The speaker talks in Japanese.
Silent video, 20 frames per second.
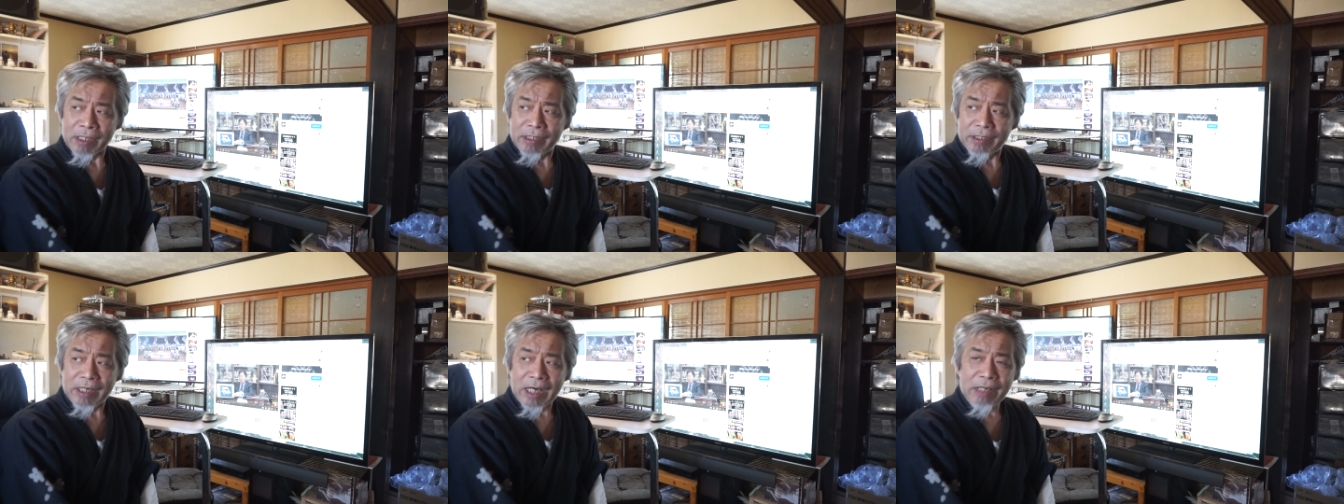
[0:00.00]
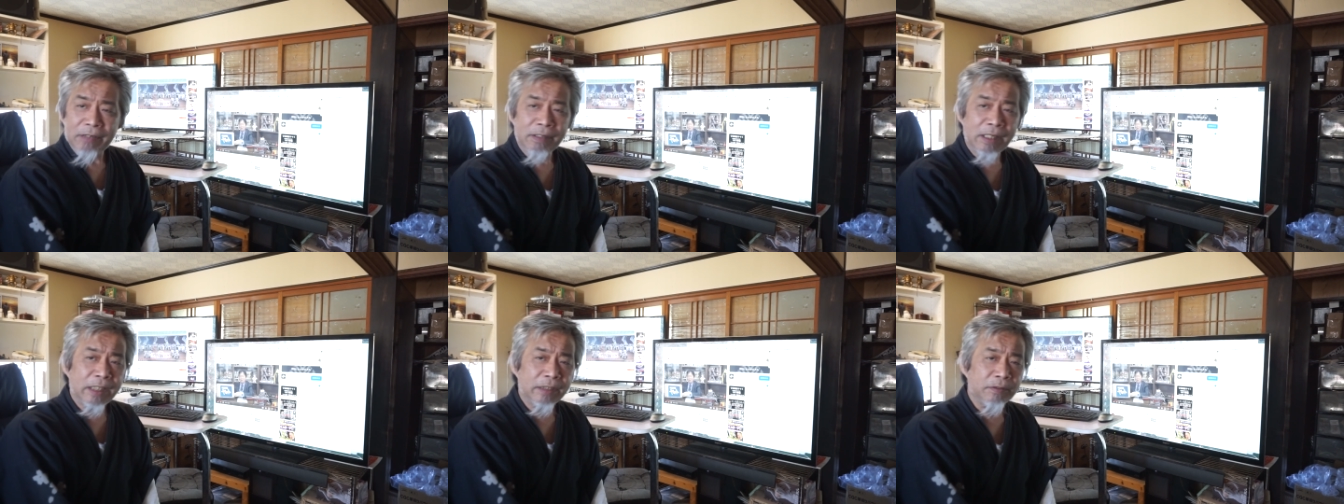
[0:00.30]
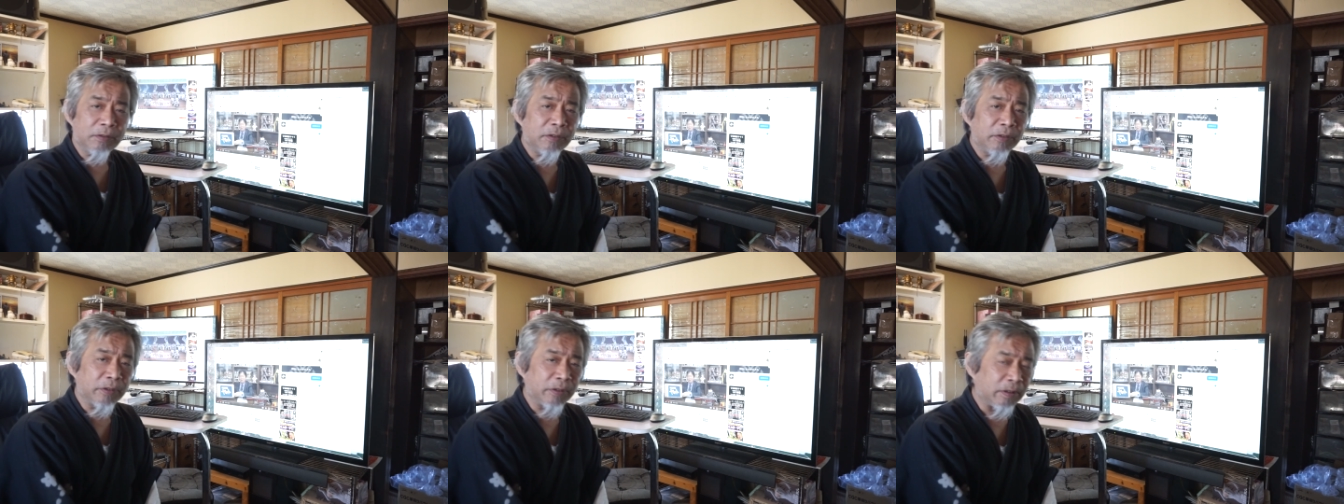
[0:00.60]

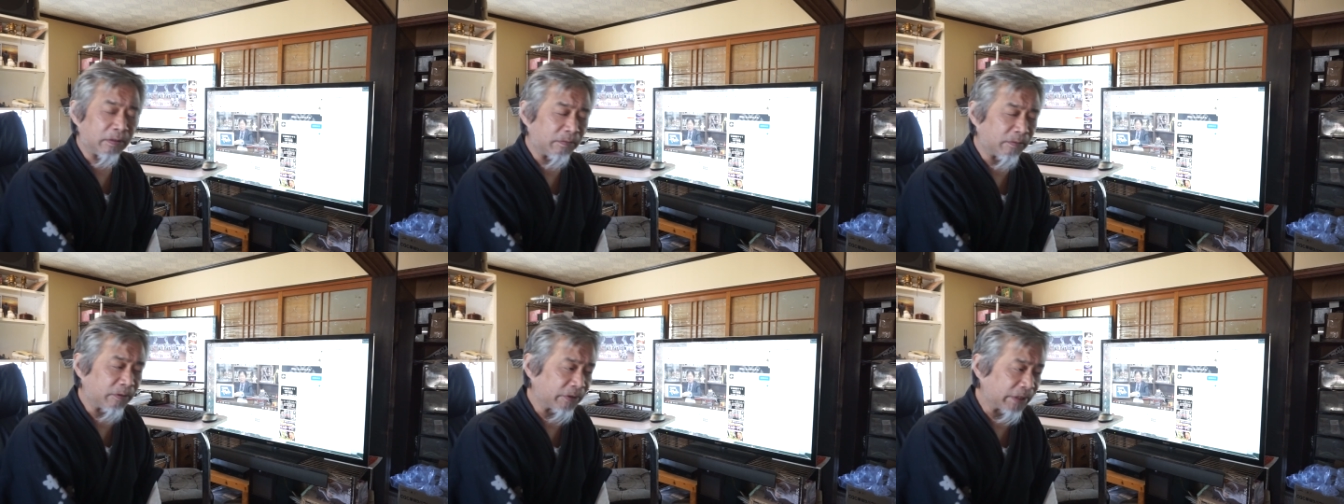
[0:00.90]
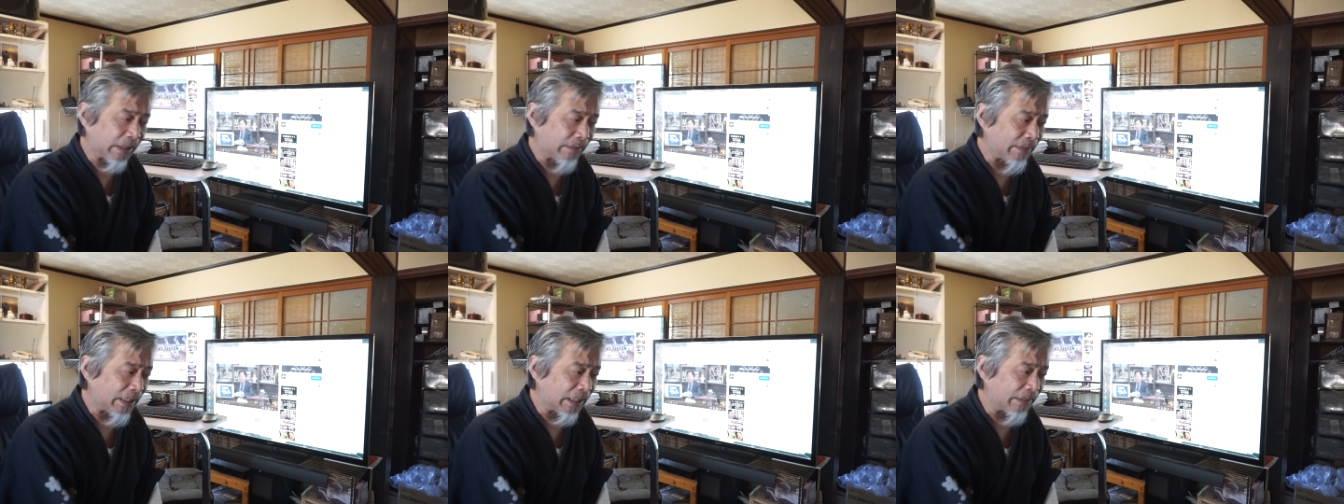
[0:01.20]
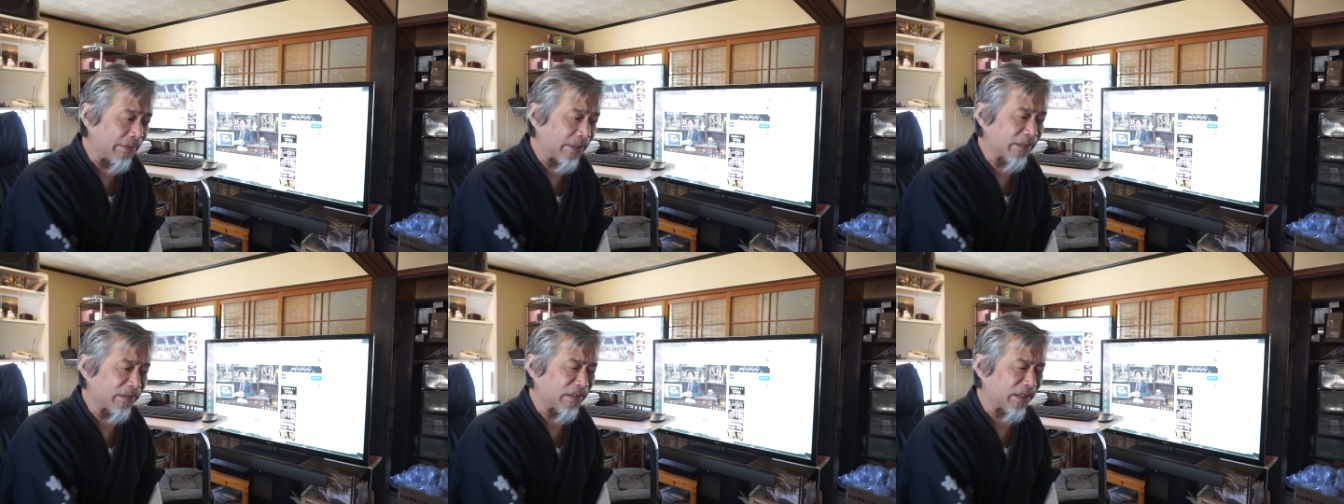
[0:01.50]
ライフライン等の問題もあ
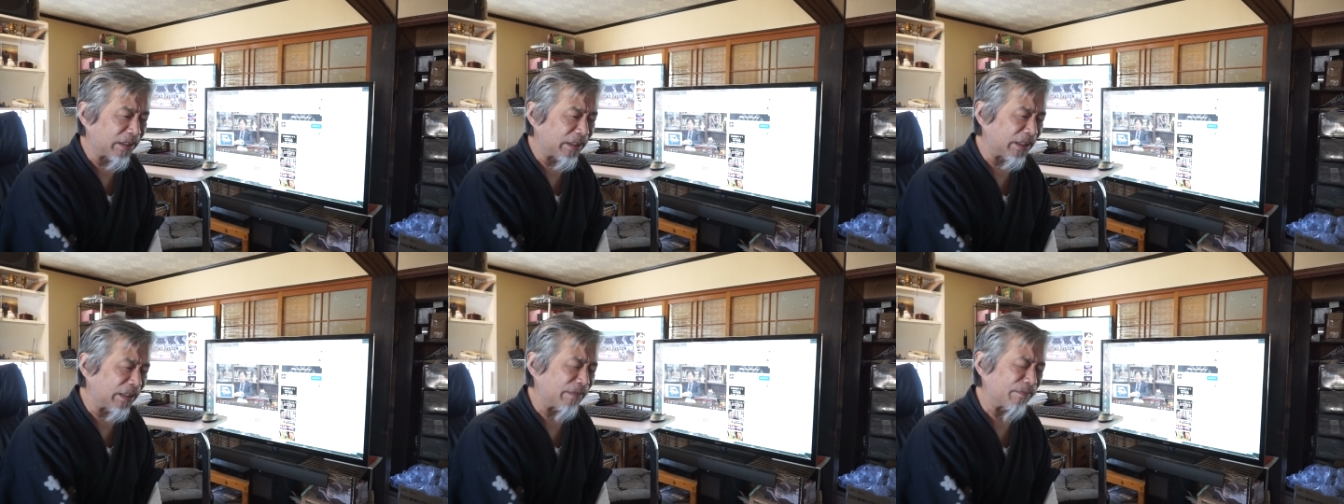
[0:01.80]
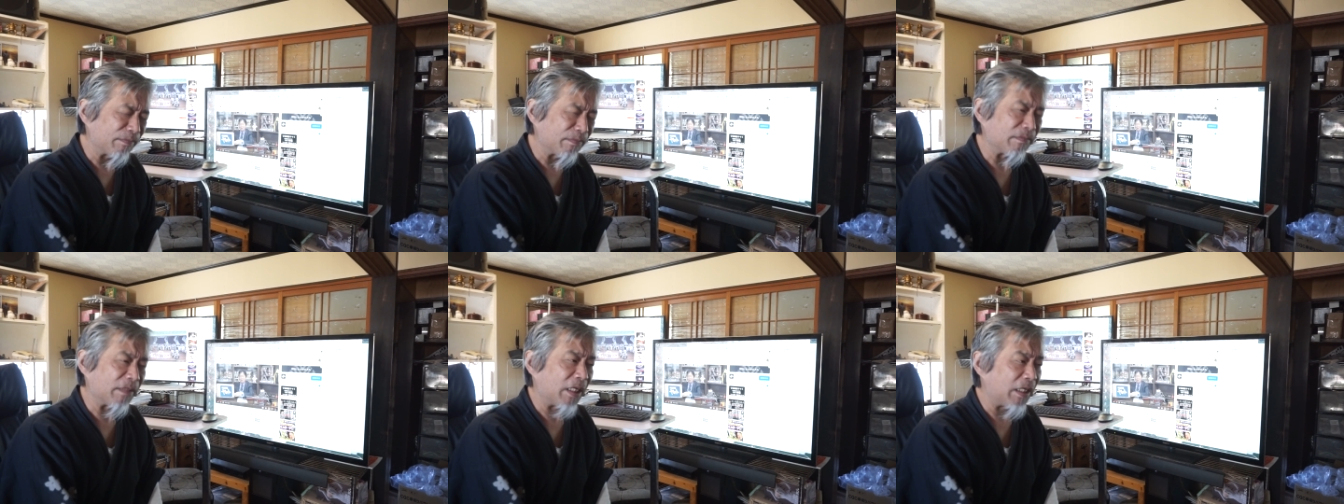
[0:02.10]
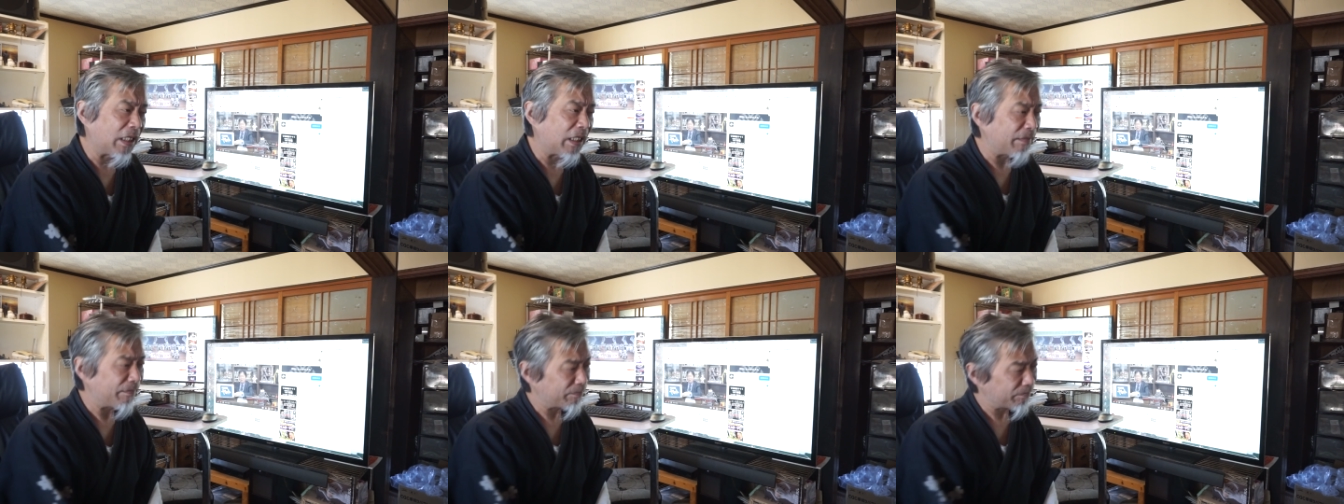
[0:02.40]
りますので、ね、ま
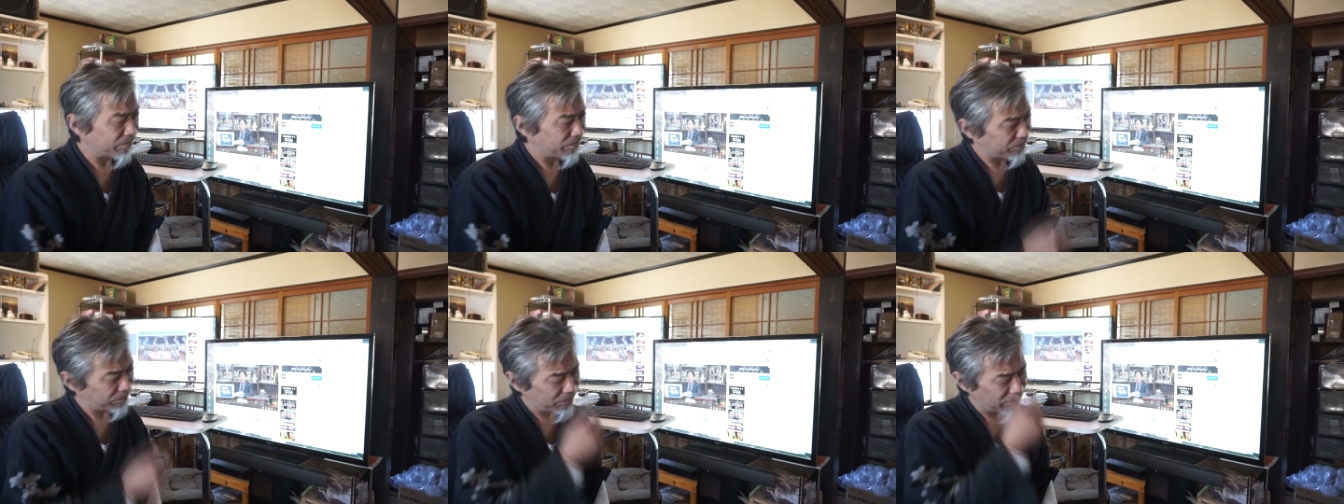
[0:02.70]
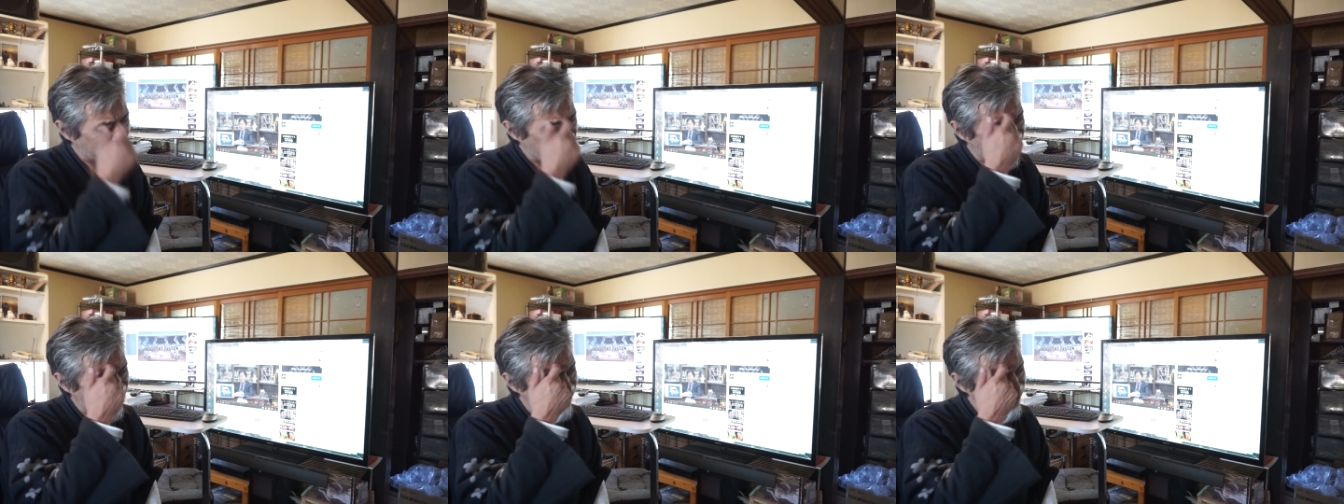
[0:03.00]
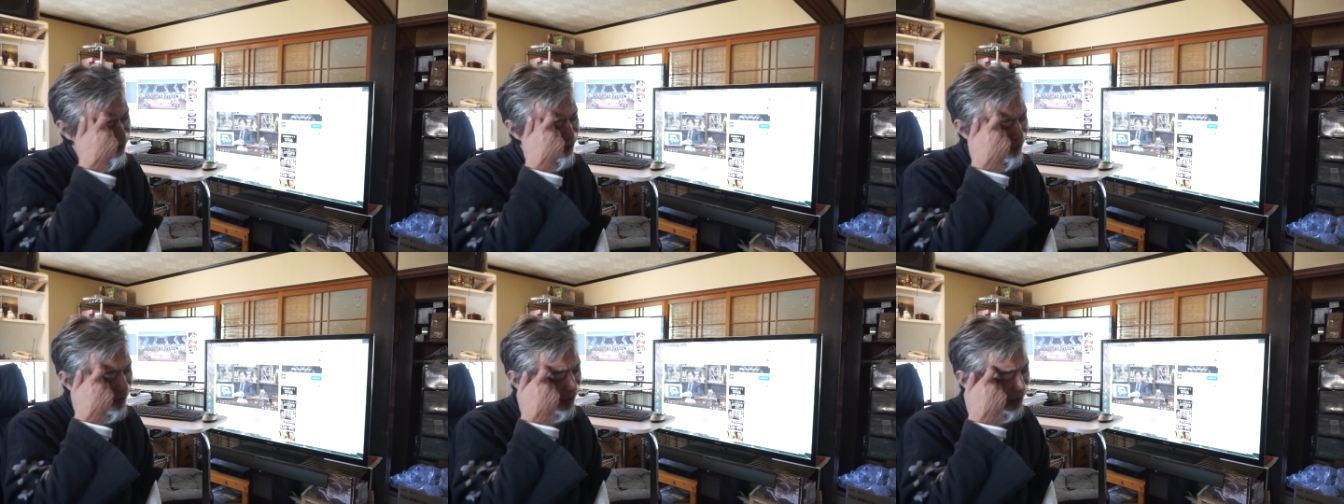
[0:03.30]
あ、
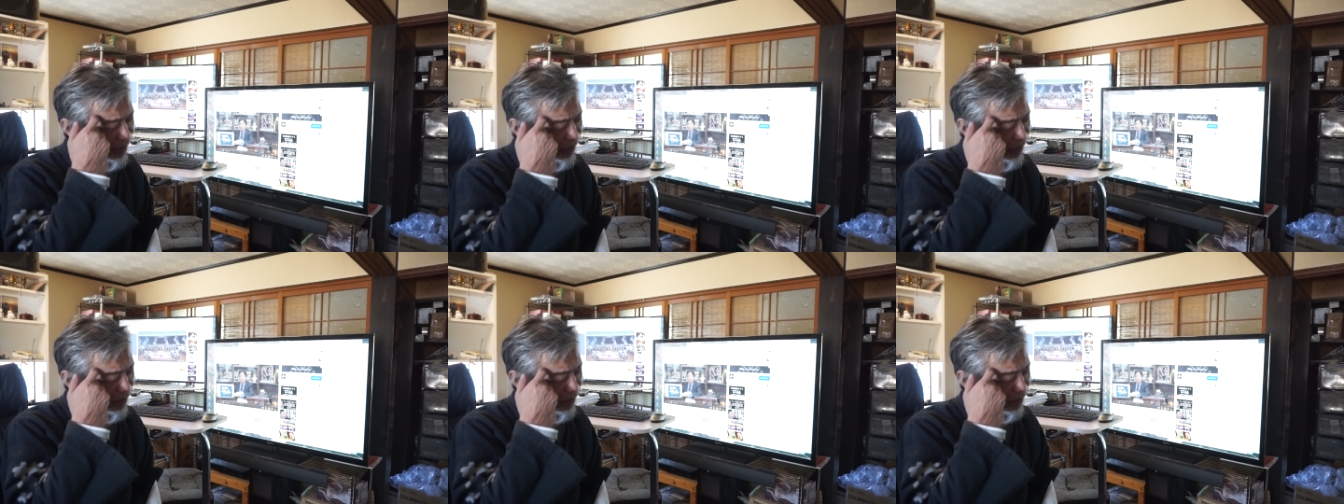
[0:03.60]
今週末、